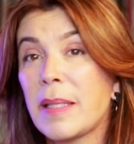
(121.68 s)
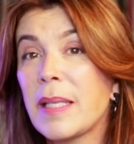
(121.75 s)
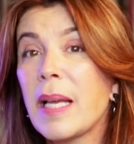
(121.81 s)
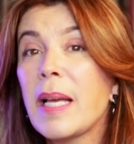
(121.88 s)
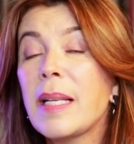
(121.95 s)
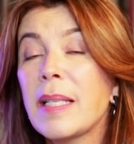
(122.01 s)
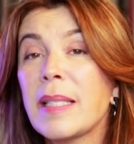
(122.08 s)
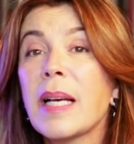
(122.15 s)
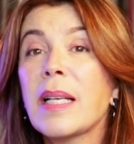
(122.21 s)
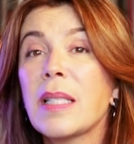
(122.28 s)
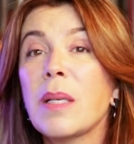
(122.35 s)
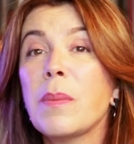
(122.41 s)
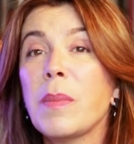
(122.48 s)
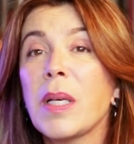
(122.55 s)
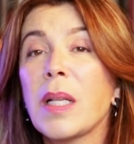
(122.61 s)
Ele se
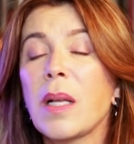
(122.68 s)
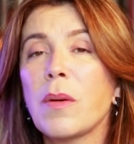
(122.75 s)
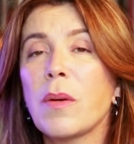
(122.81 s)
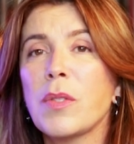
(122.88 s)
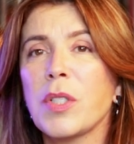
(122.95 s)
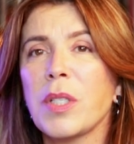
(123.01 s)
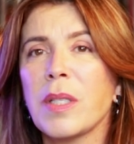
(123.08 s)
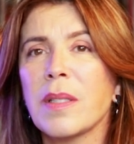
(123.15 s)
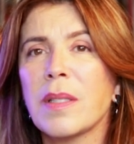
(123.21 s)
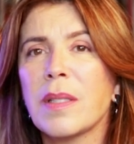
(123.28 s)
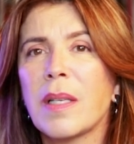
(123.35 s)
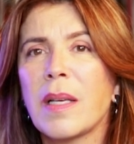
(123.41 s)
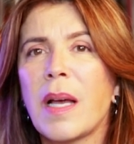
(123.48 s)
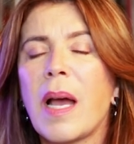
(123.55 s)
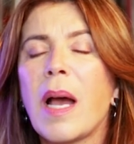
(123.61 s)
assimila ao
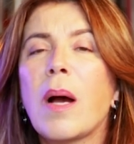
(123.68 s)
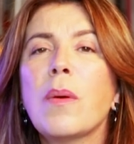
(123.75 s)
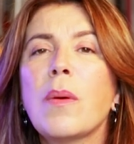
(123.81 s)
jeans. É